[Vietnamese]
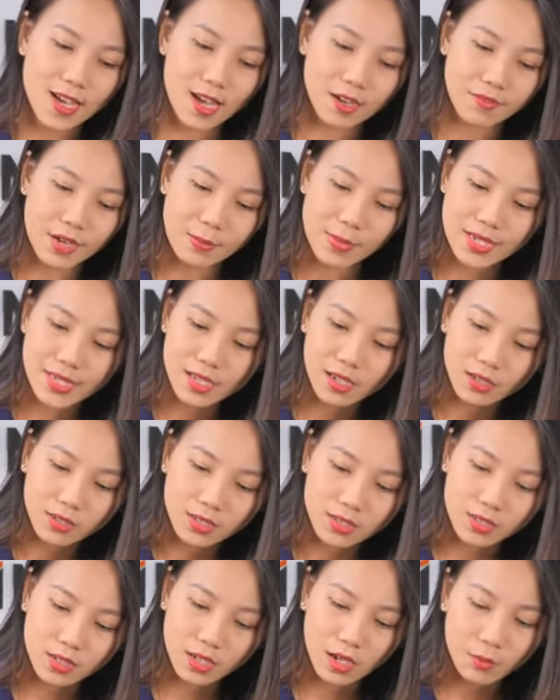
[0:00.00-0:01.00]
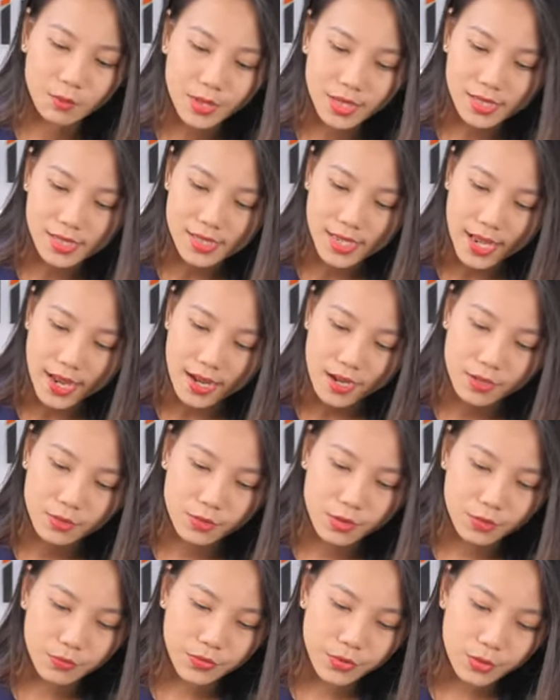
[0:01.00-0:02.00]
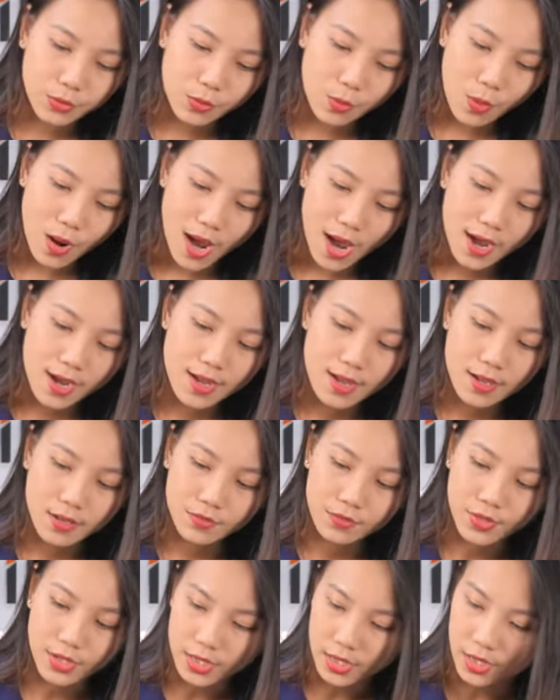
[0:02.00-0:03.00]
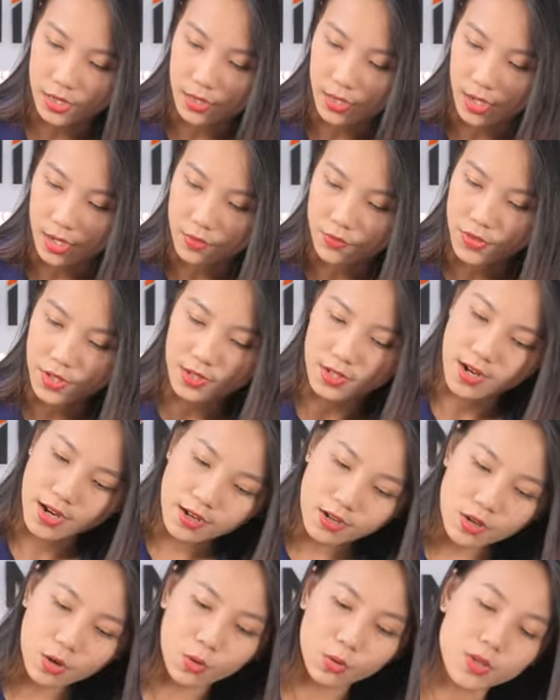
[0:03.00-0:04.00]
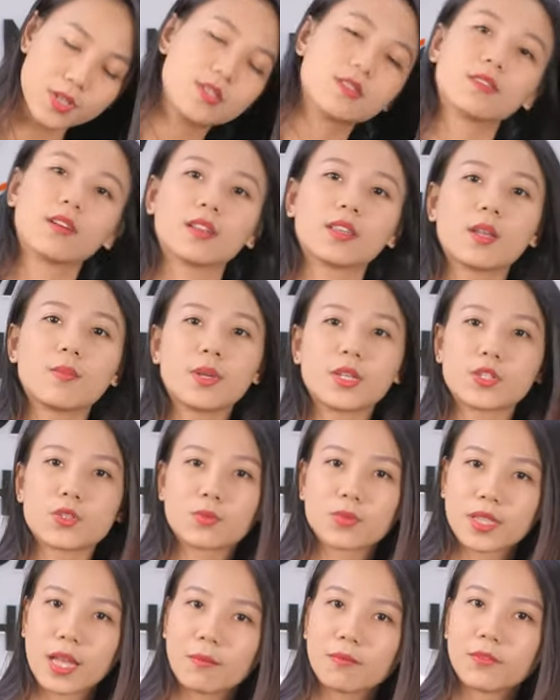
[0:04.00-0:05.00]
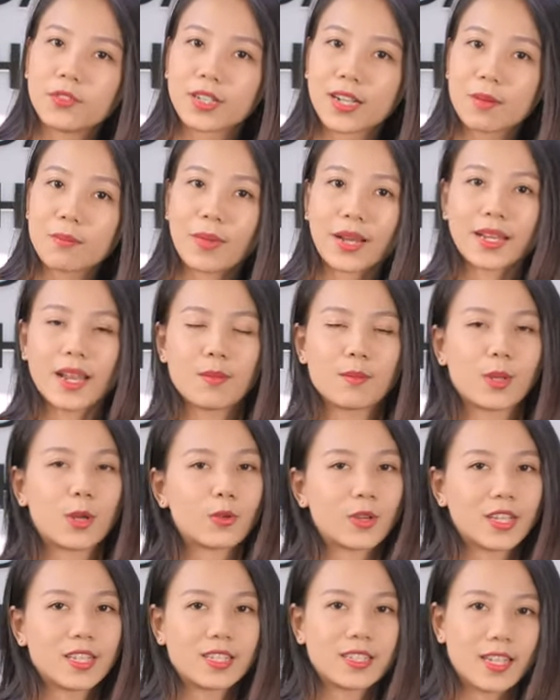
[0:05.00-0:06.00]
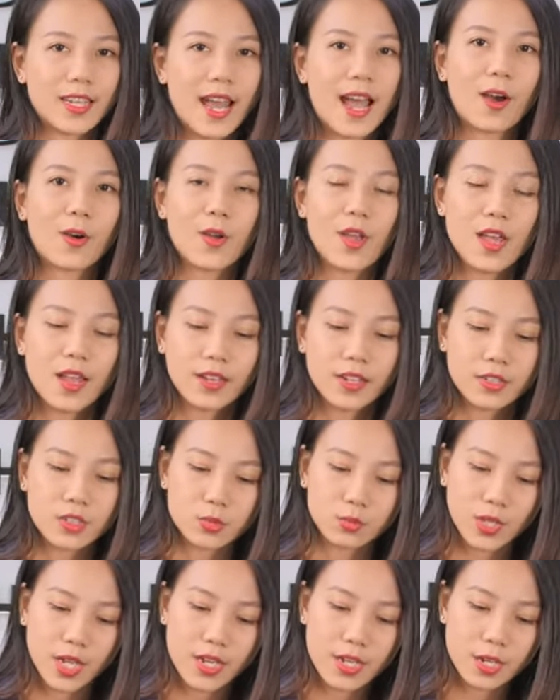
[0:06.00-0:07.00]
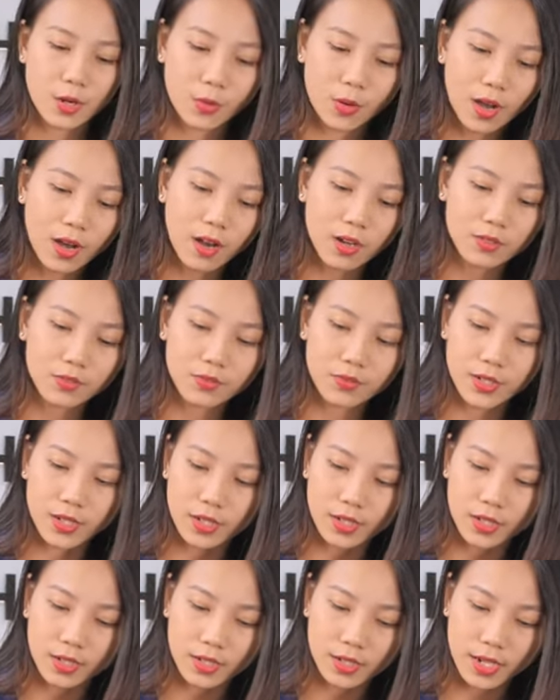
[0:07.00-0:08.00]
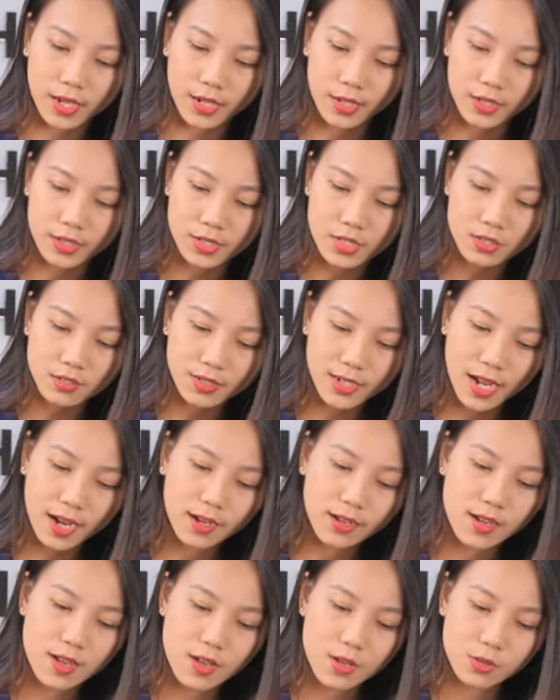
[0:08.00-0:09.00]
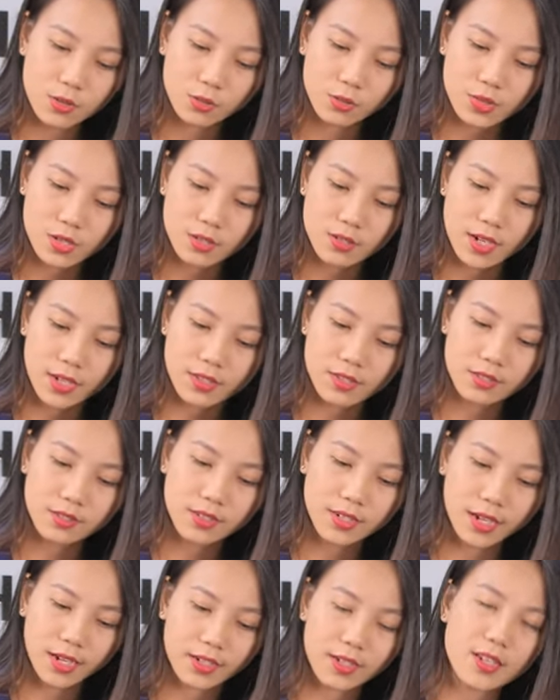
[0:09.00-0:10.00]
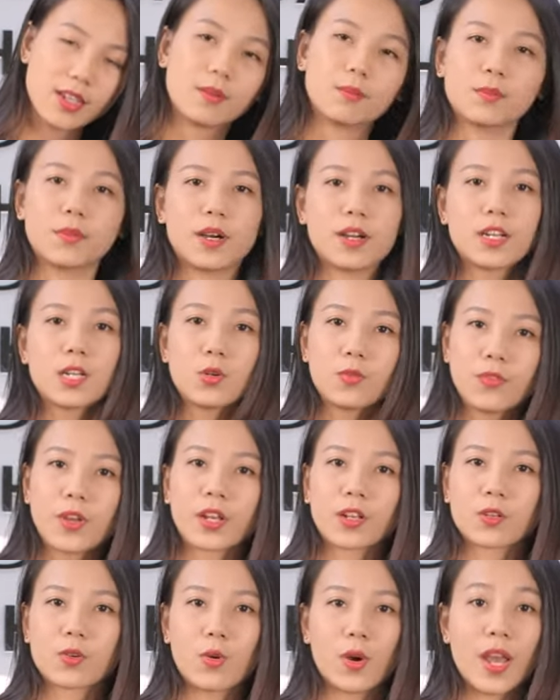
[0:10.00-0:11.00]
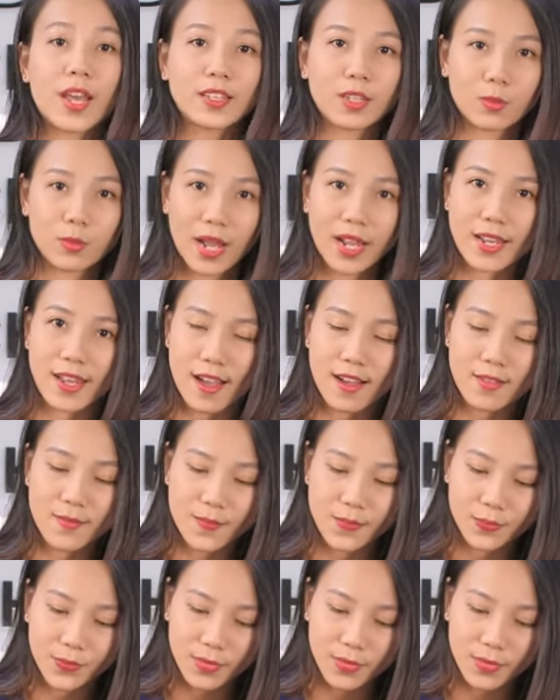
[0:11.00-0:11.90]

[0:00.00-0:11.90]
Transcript: À, và bây giờ thì uh, mình sẽ review qua về cái việc kết nối giữa thiết bị trung tâm với các máy đại biểu này như thế nào để chúng ta hiểu hơn về cái chức năng cũng như là những cái điểm ưu việt của hệ thống này nhé.